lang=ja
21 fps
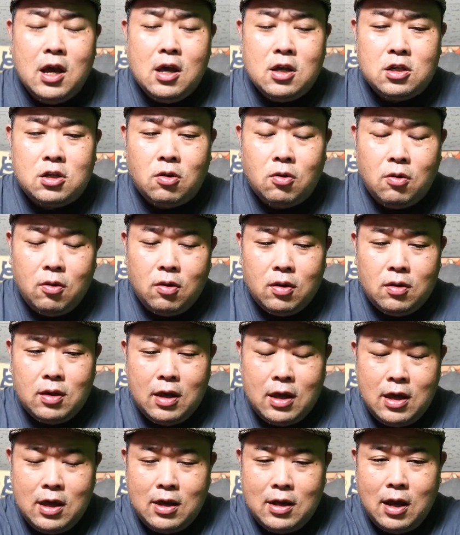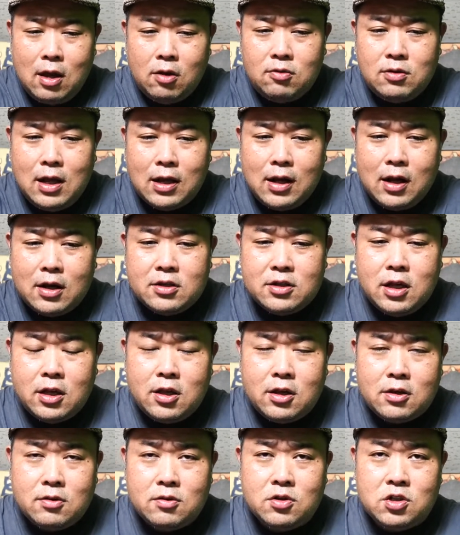その映画の中に出
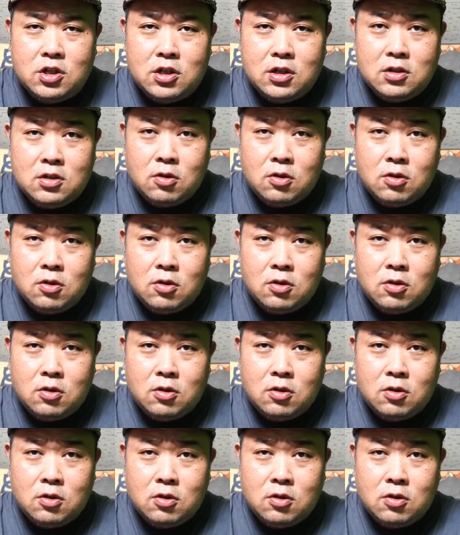てくるシーン、